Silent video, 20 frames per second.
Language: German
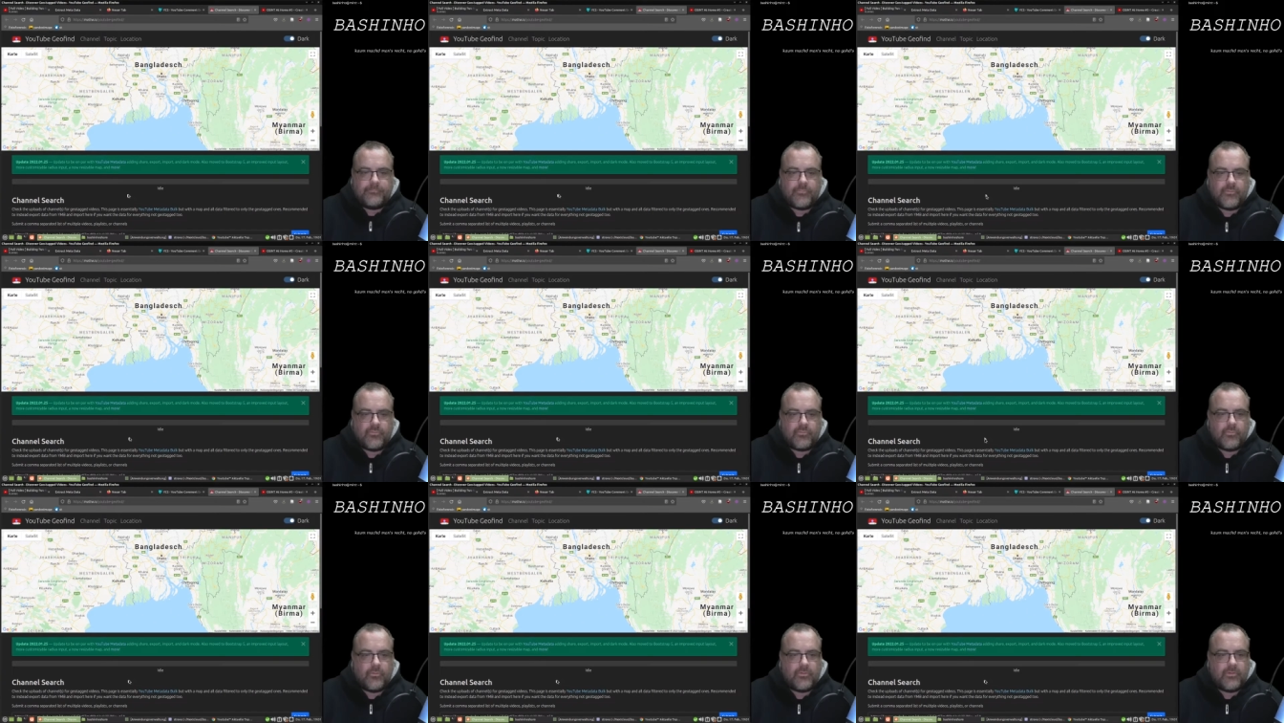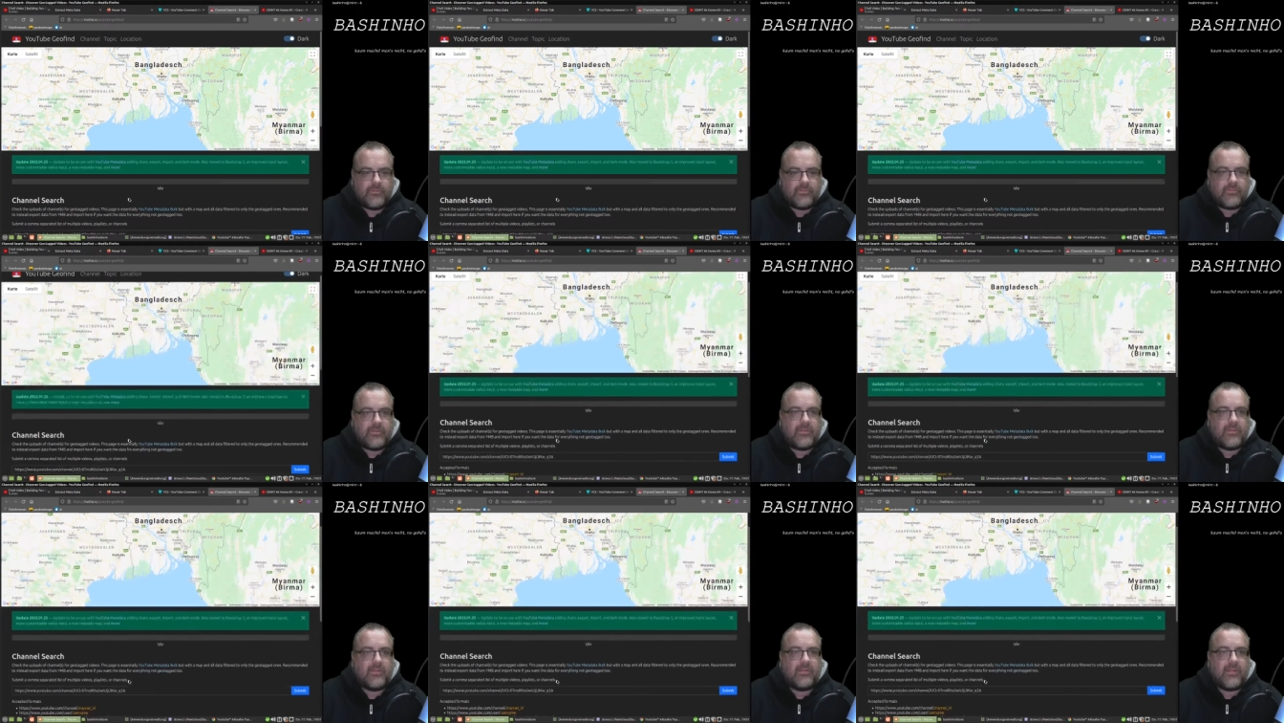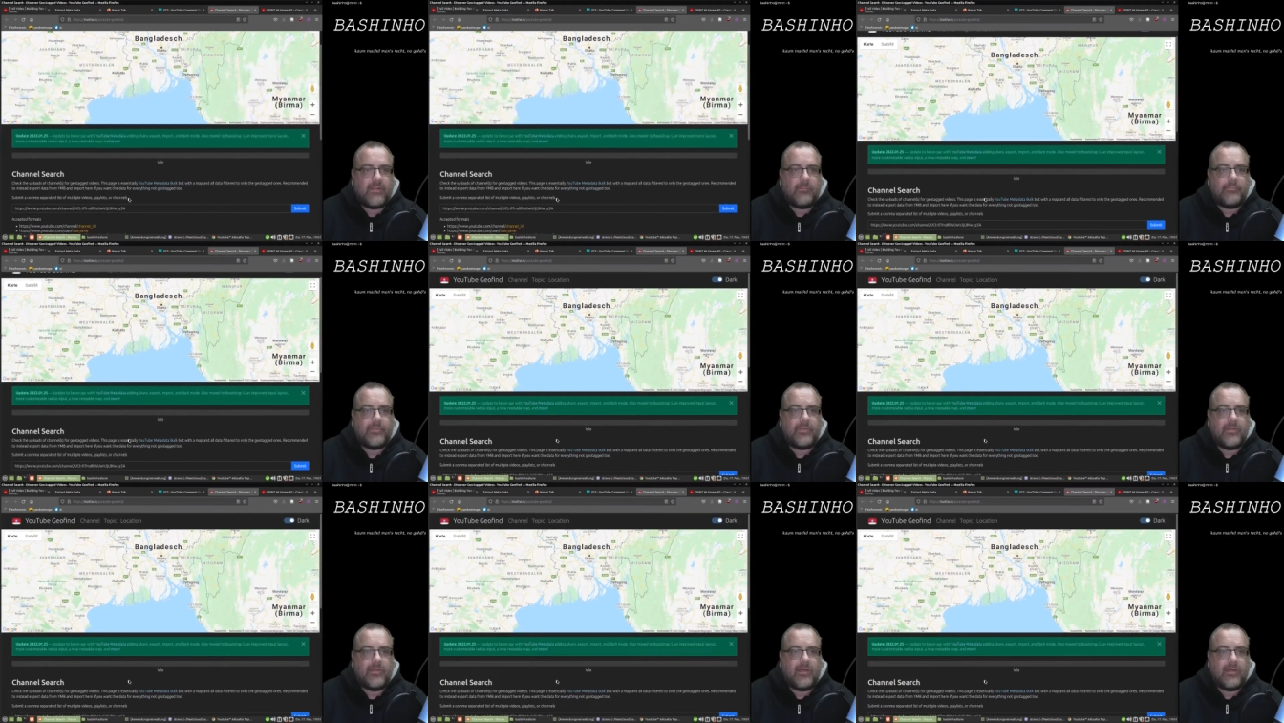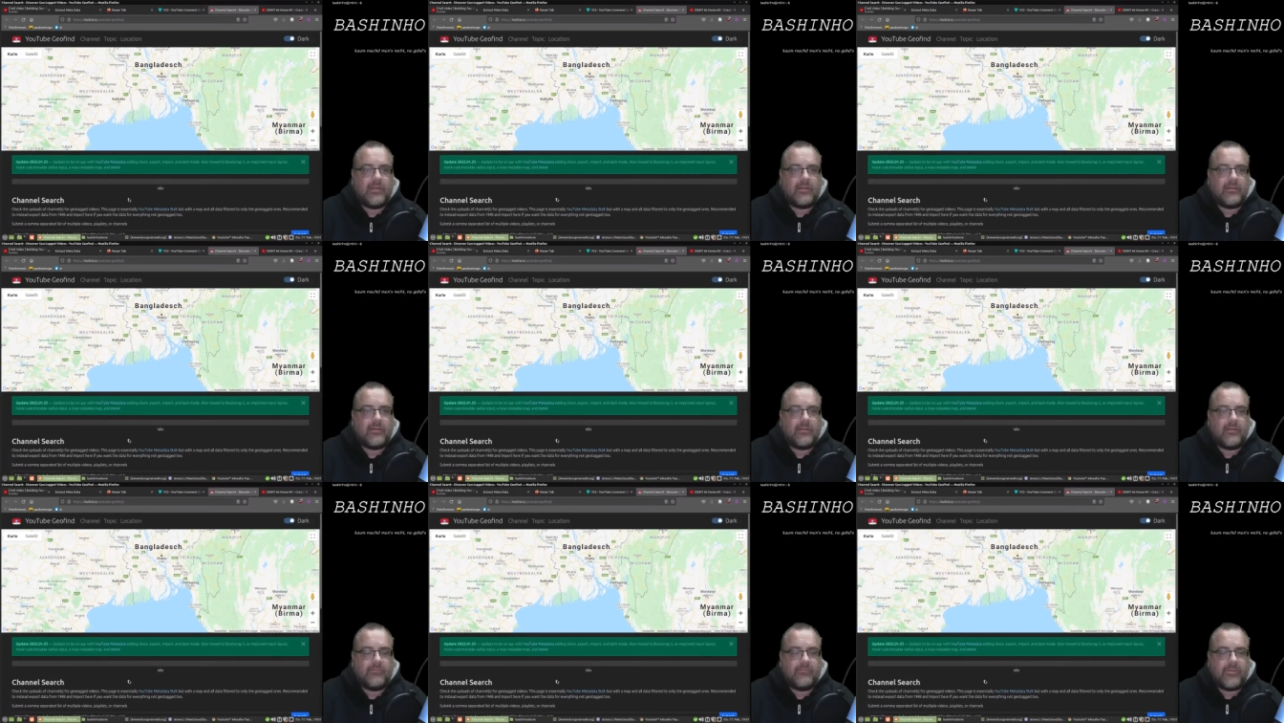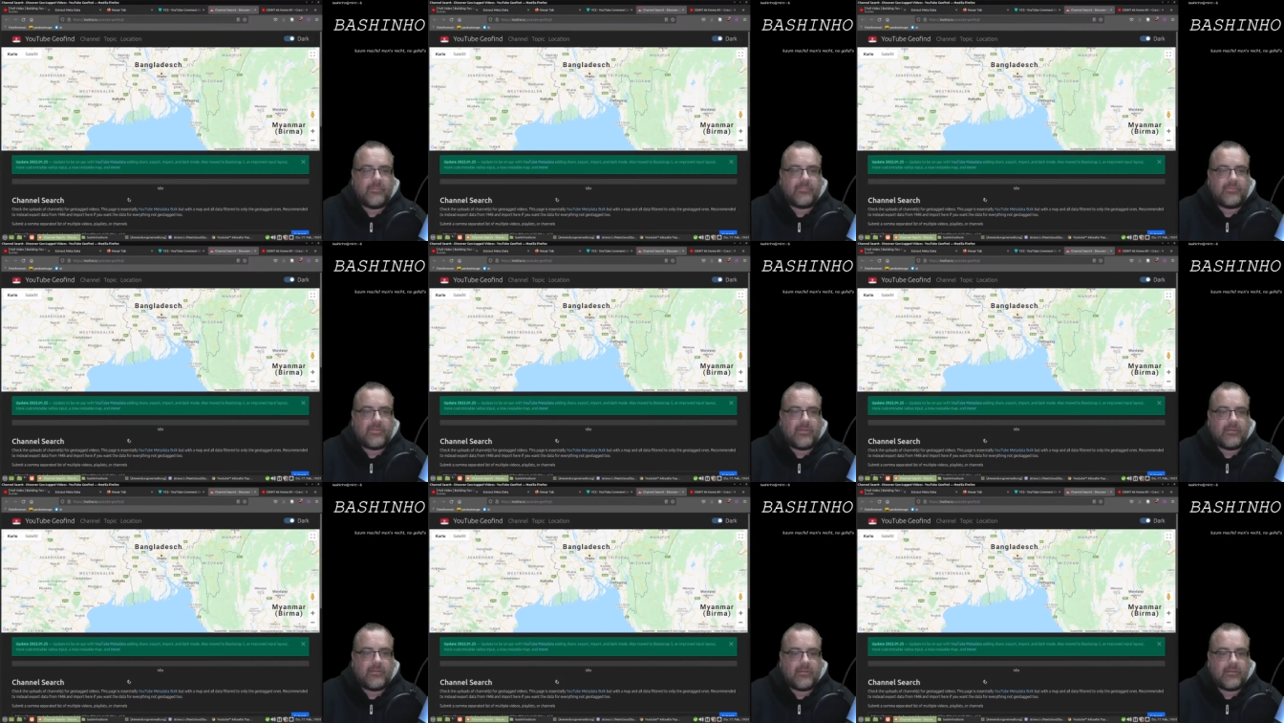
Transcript: schön ist, ich habe hier eine Webseite